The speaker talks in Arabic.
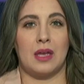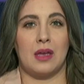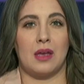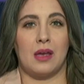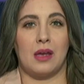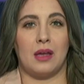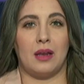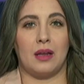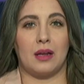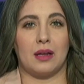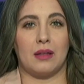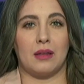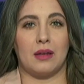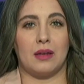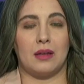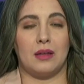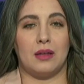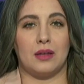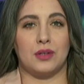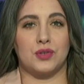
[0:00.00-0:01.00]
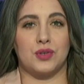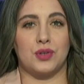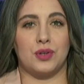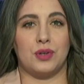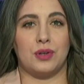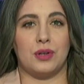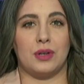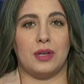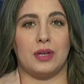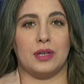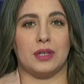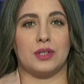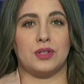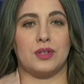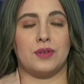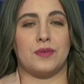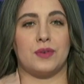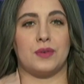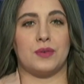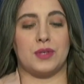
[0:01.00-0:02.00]
إلى قطاع الشغل
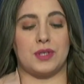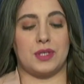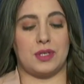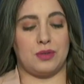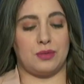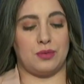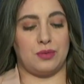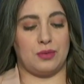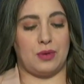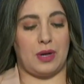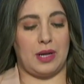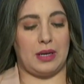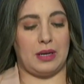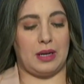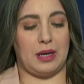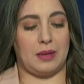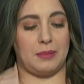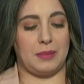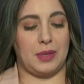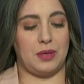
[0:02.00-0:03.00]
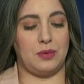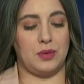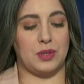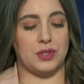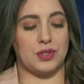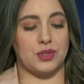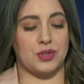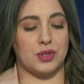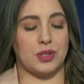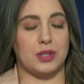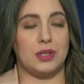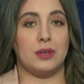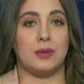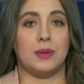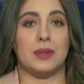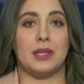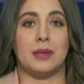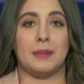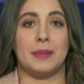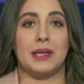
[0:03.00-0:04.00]
كشف وزير العمل والتشغيل
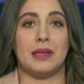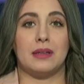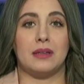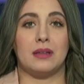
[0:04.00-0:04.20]
وضمان